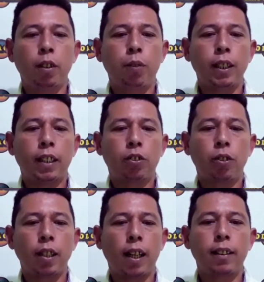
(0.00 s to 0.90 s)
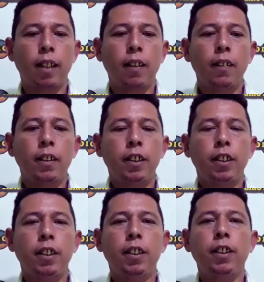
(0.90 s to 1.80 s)
foi acionada
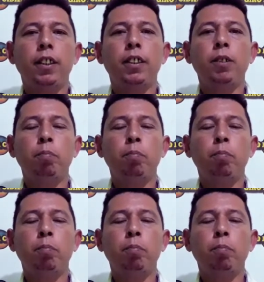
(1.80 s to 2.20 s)
e,